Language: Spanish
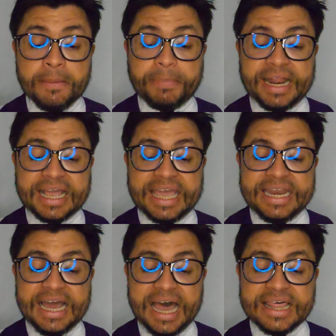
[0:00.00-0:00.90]
para que
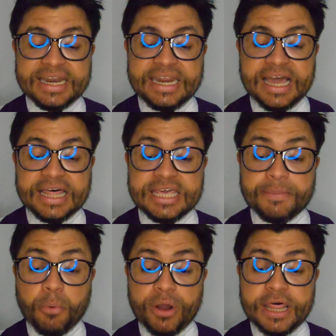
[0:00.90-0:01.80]
nada ni nadie
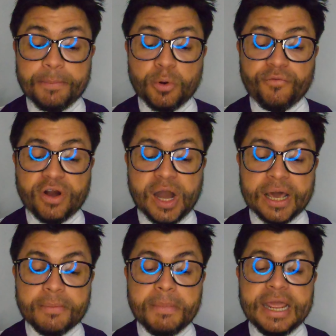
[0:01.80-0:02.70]
pueda
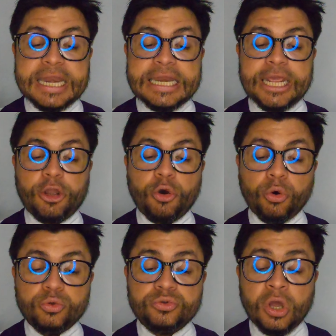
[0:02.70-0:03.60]
provocarme
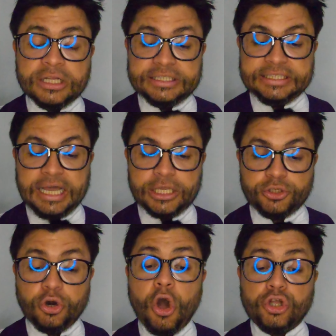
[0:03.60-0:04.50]
ningún
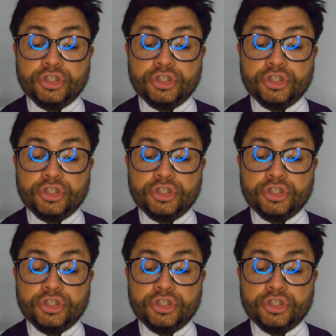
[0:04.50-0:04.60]
daño.